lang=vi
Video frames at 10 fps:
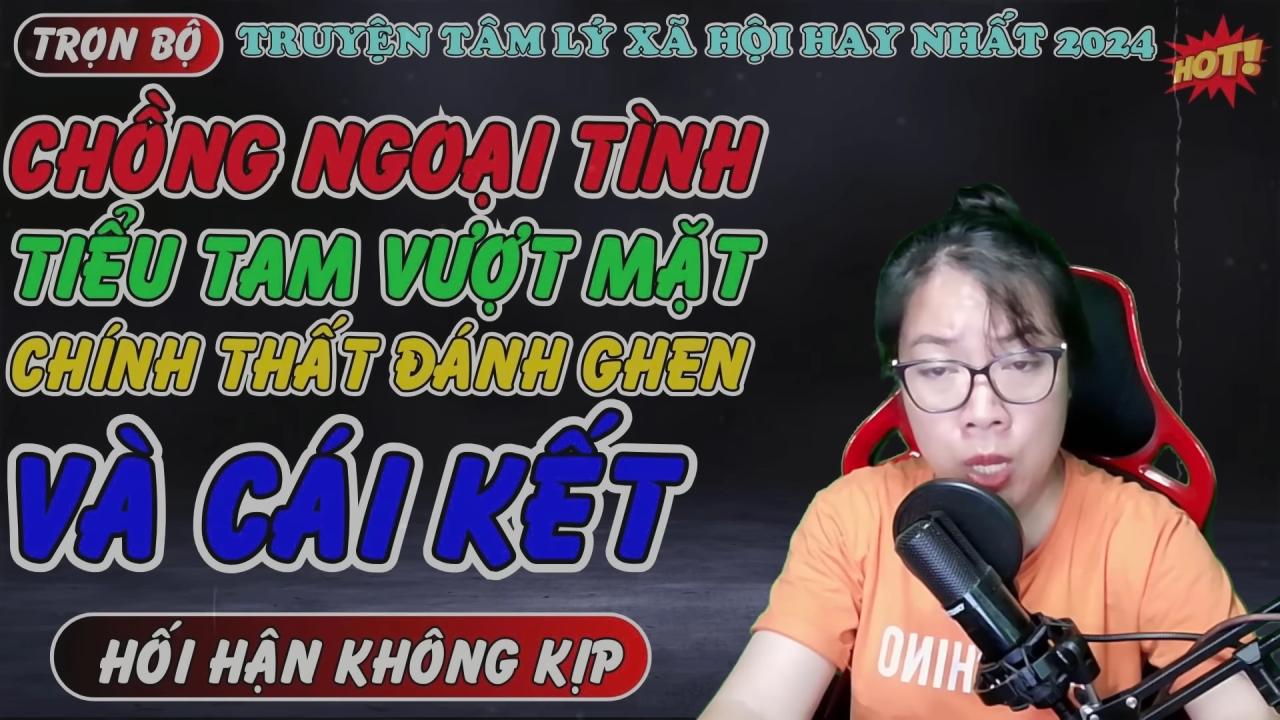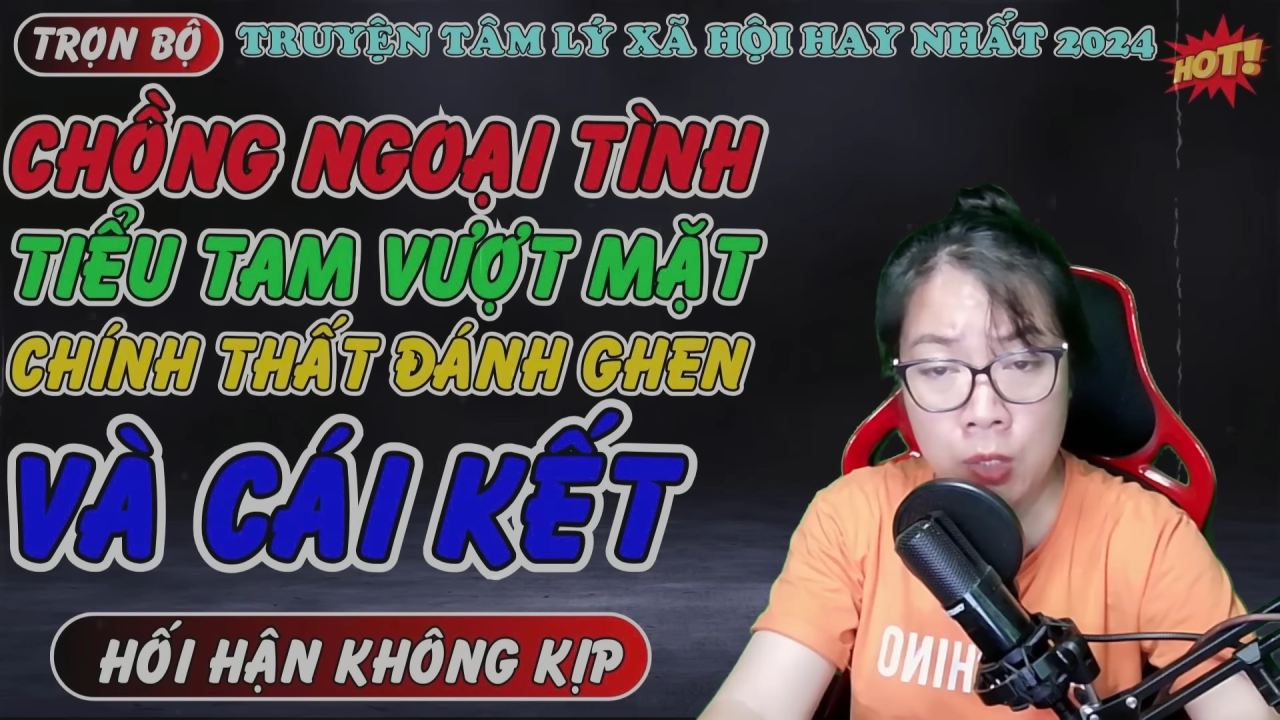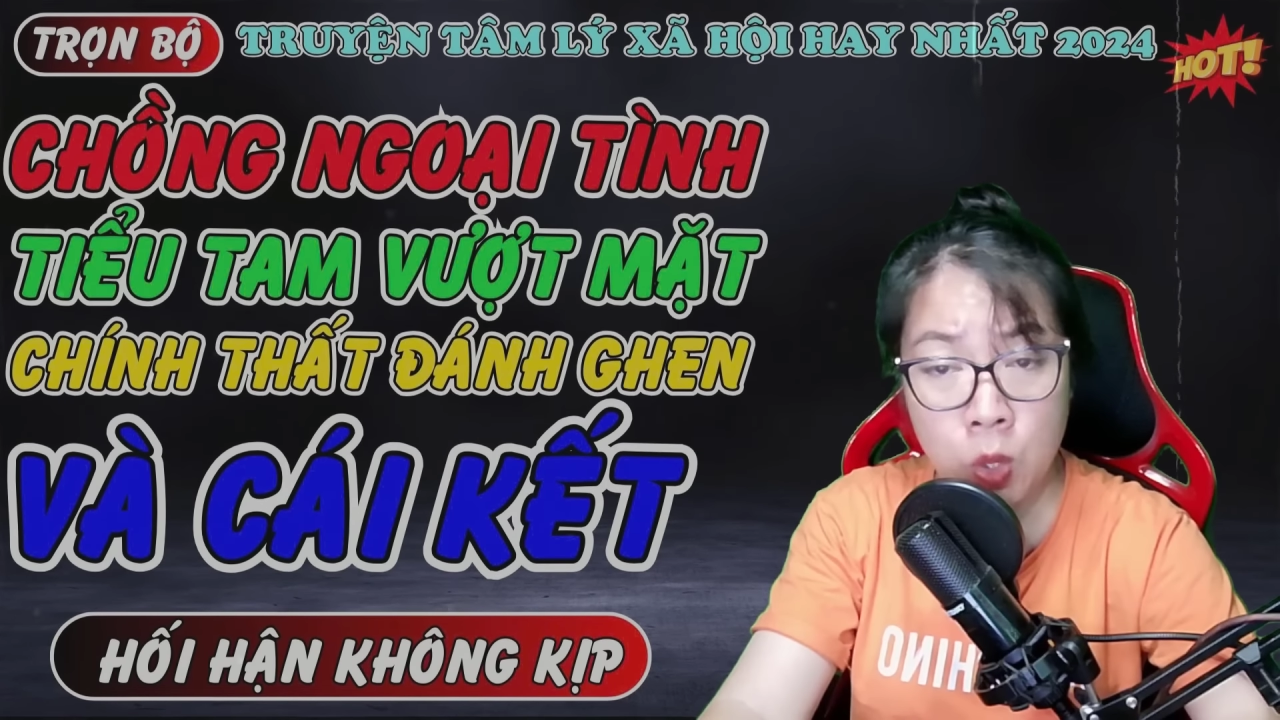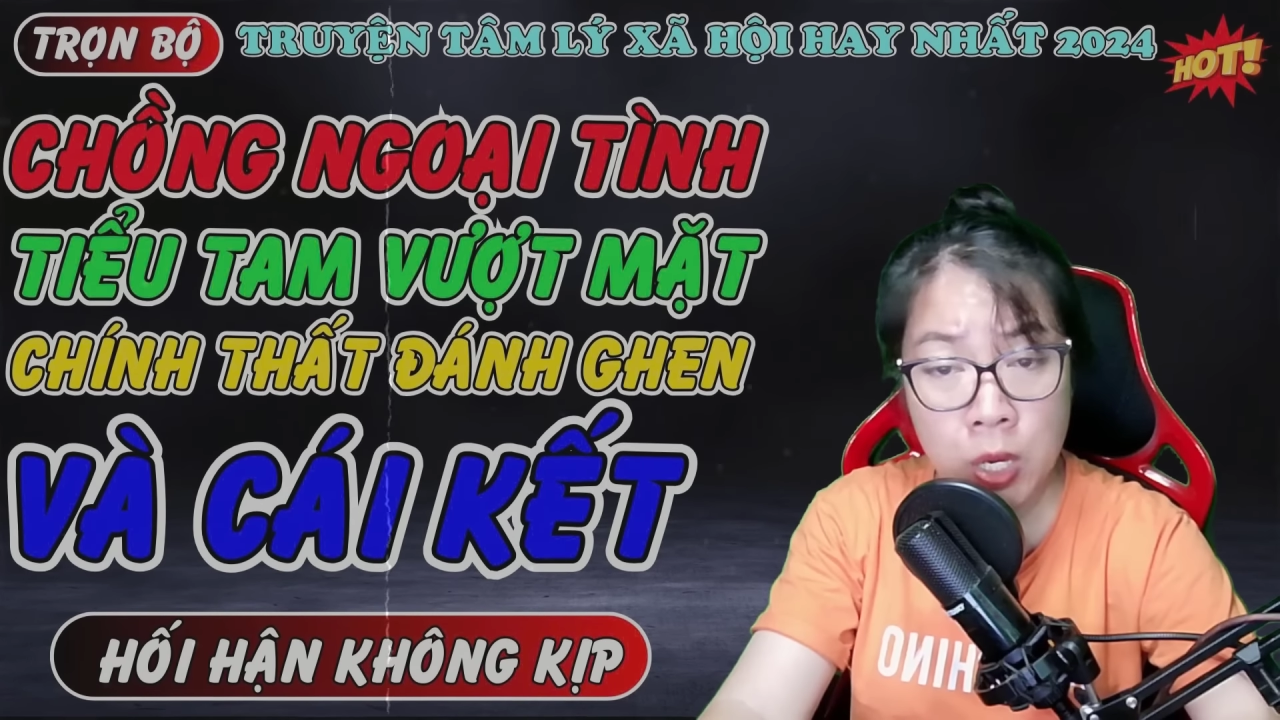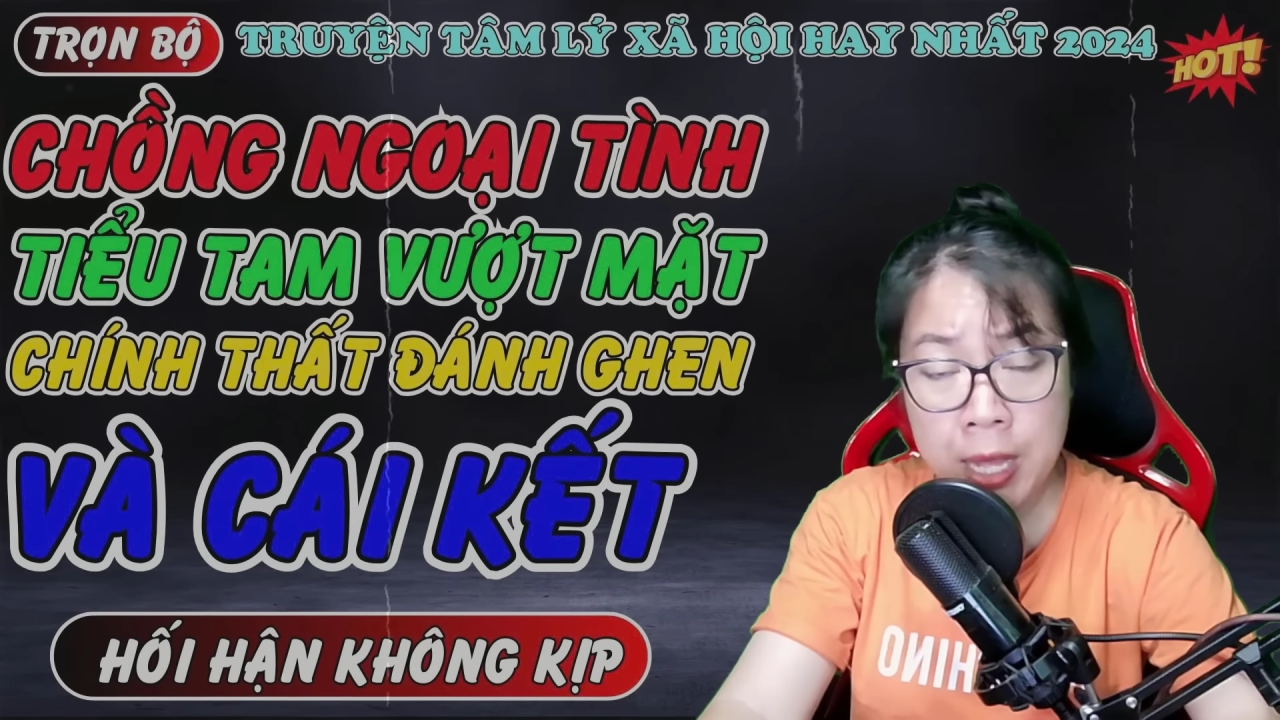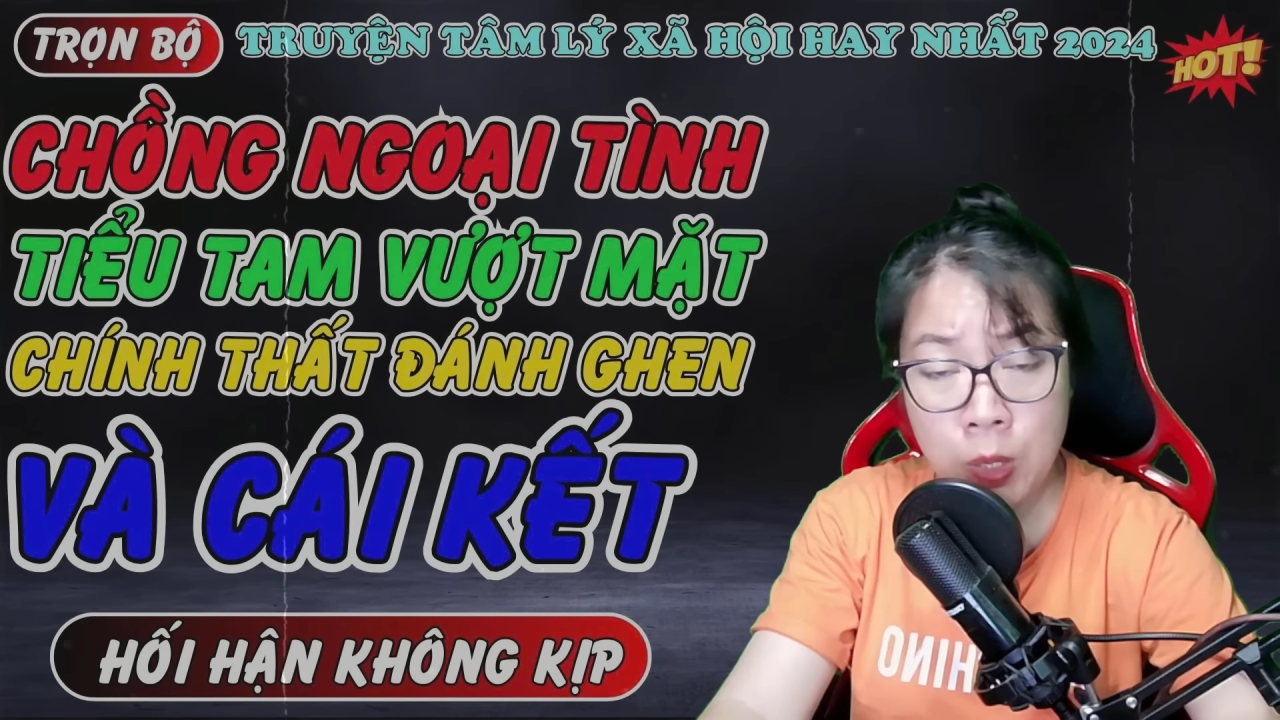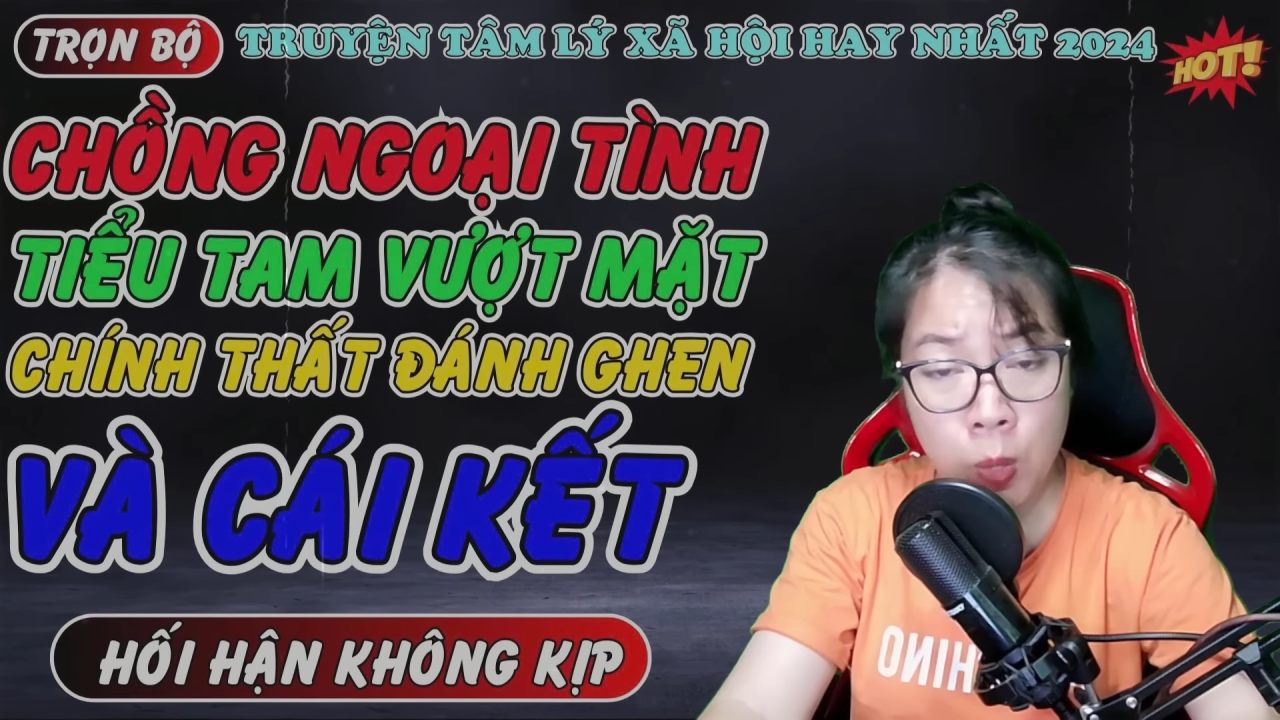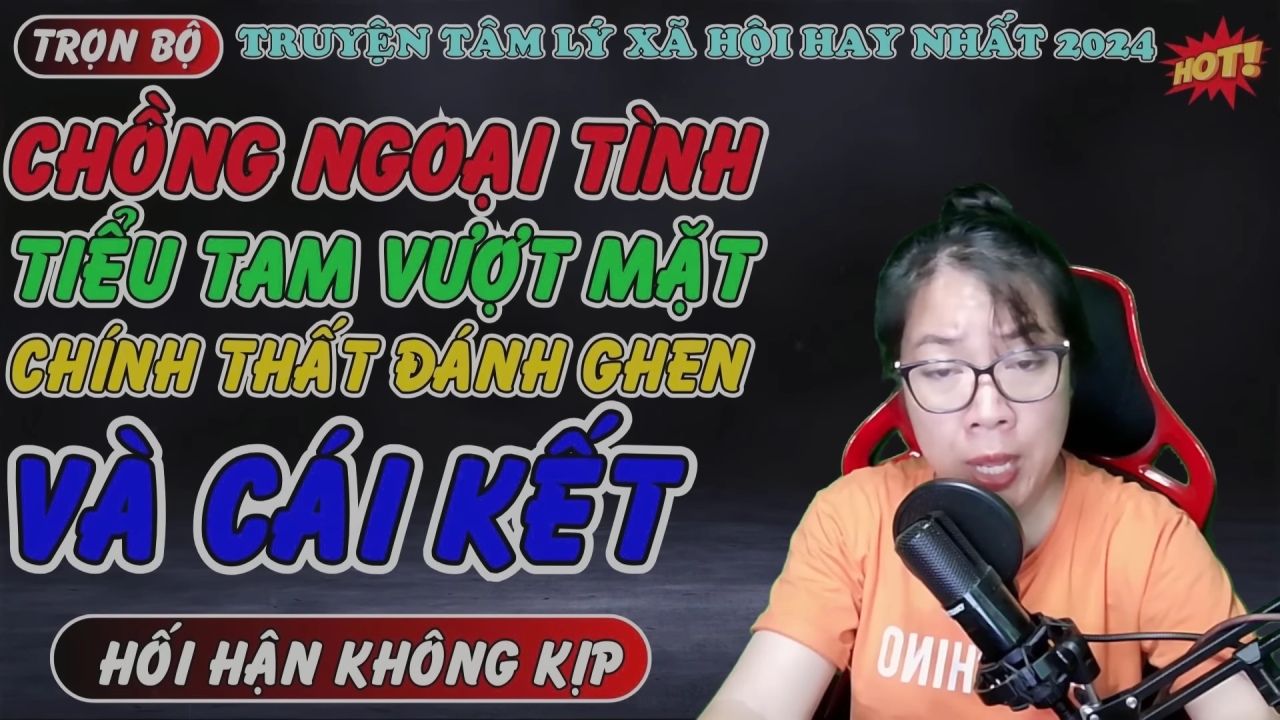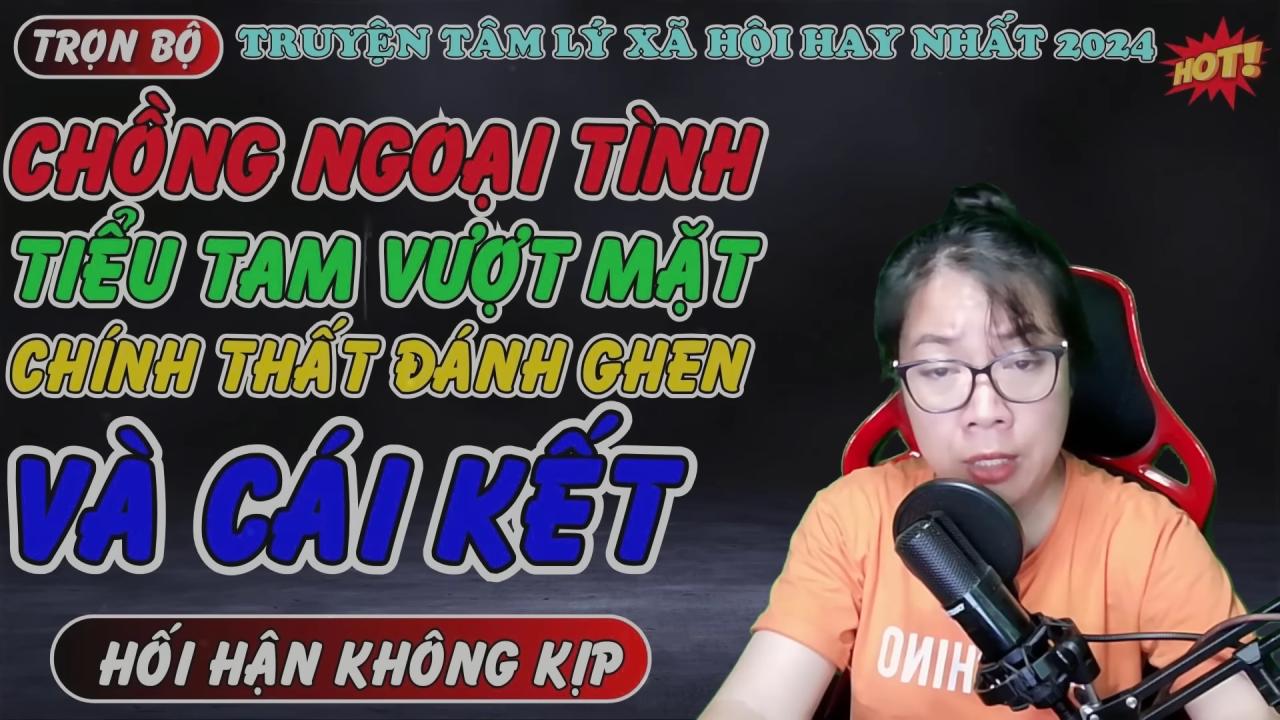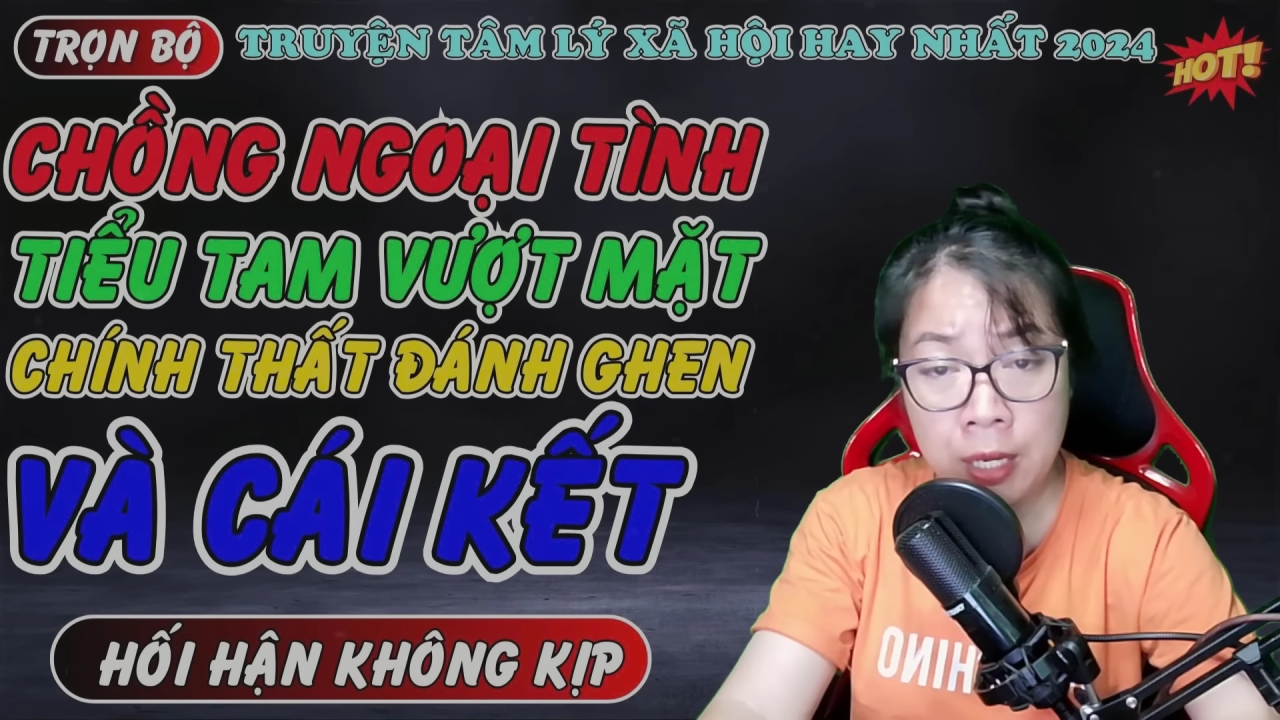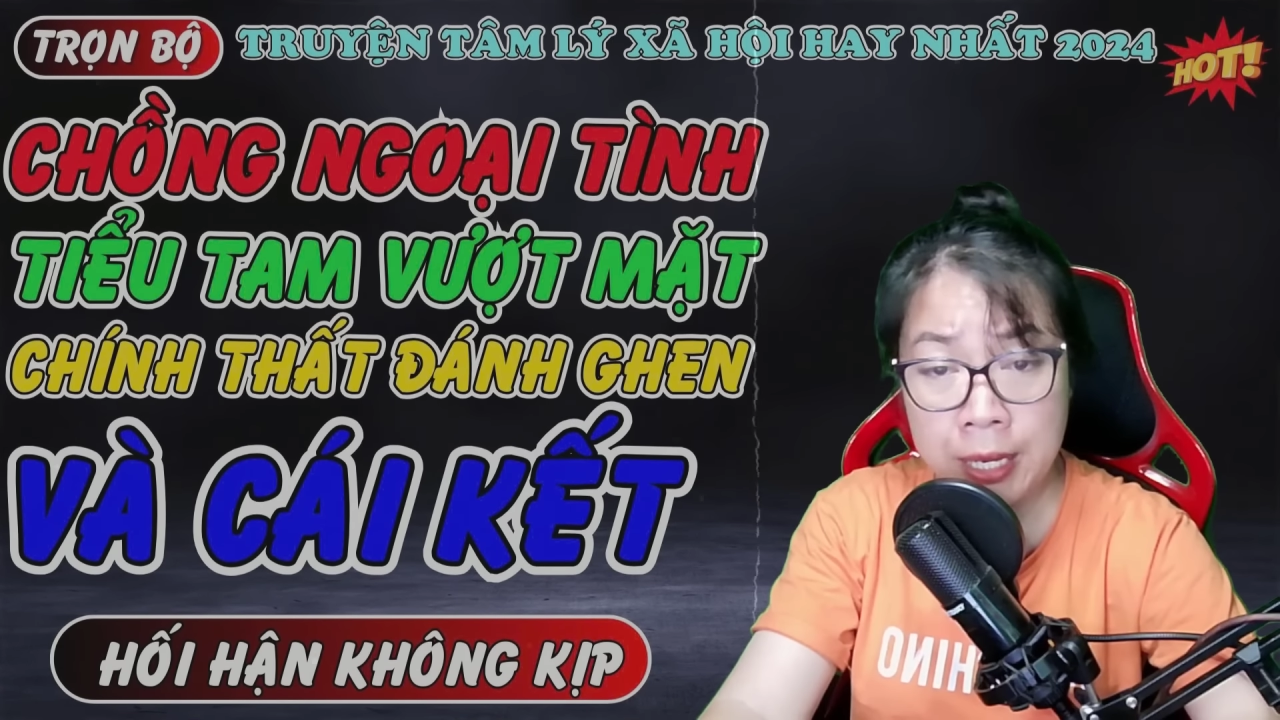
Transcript: tôi liền quay người